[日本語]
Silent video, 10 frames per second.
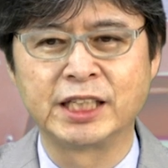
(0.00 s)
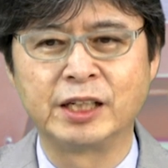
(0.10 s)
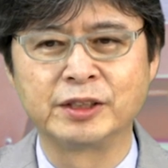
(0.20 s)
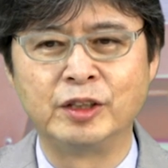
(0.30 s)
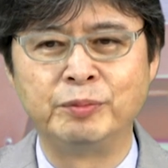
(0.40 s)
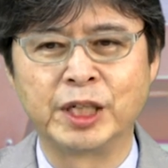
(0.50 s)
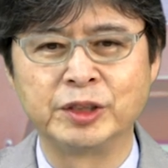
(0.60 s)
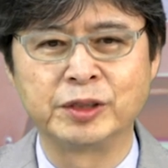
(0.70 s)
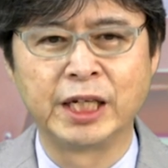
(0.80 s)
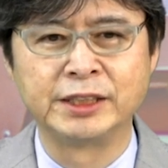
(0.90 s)
学と
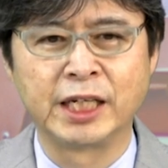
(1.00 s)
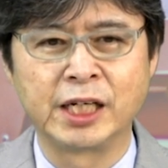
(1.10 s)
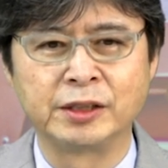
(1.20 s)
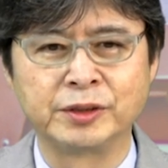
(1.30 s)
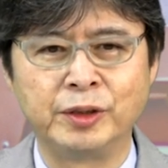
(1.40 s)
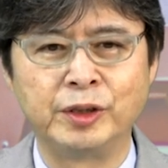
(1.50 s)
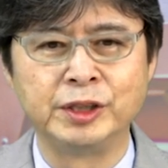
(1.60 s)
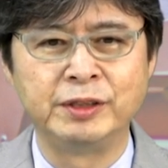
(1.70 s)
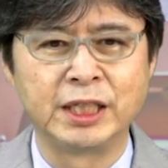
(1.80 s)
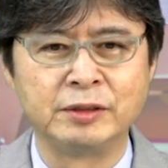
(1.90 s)
マクロ経済学と
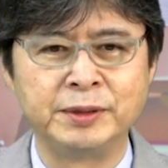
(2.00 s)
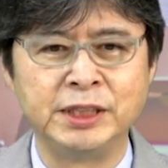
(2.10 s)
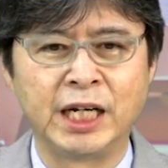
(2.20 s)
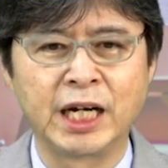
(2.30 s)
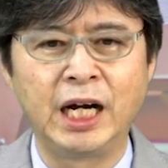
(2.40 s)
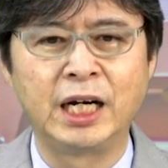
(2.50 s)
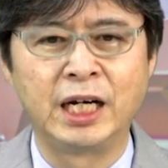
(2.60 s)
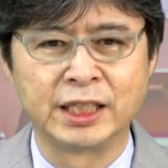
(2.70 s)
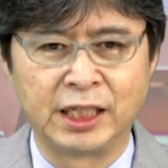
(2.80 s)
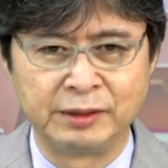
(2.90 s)
言われる分野が
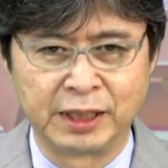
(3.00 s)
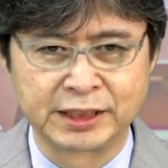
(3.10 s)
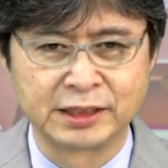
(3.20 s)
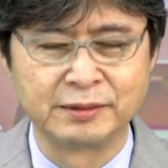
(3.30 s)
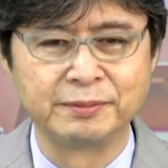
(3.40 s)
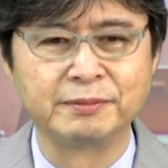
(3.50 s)
挙げられます。